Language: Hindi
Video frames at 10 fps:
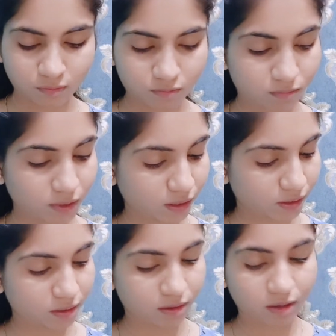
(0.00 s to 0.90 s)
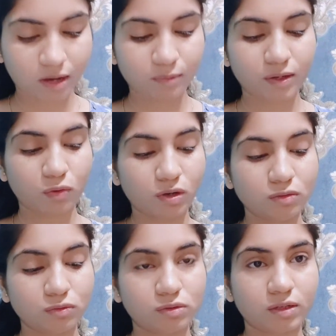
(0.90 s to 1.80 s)
मैं ये आलमंड ऑयल
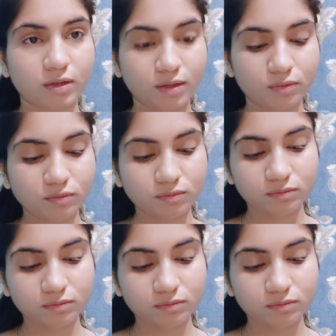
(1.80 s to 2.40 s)
यूज़ कर रही हूँ